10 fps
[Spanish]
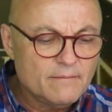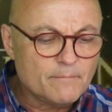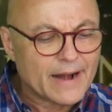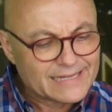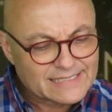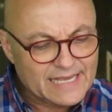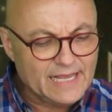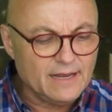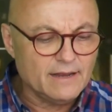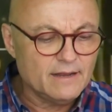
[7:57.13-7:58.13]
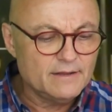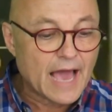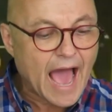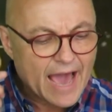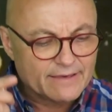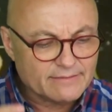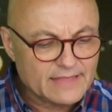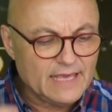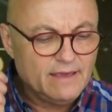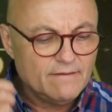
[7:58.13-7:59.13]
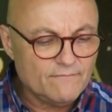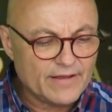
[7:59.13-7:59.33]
Brasil, Haití,